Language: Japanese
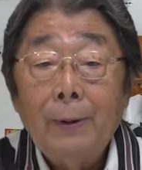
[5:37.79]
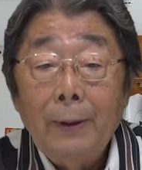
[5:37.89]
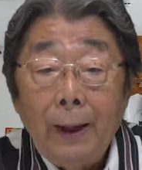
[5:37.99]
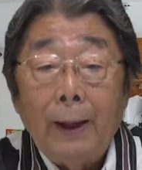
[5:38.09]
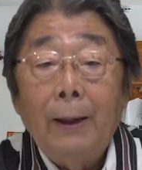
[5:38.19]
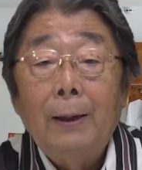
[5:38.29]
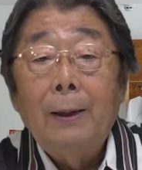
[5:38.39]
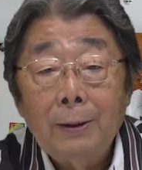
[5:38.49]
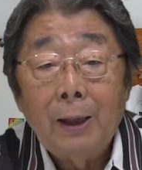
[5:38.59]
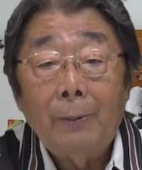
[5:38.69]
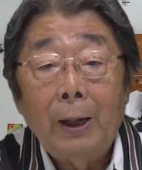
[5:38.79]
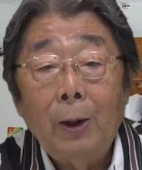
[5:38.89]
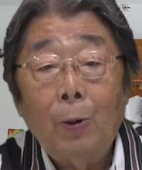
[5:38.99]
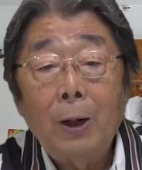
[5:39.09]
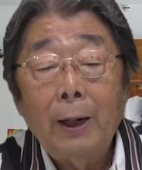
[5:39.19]
ね、名
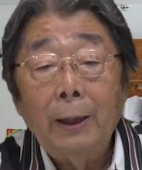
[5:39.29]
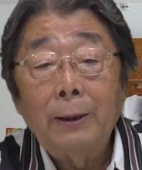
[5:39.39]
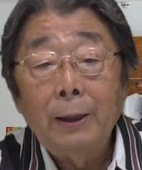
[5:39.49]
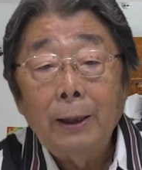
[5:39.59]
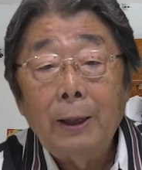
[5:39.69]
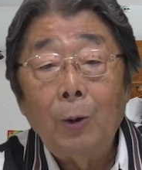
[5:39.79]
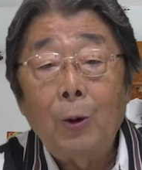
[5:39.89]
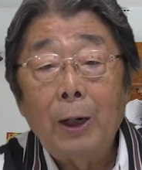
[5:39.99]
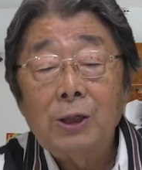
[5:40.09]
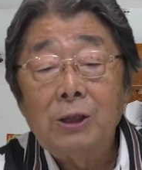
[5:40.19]
前を変えてね、手を変え、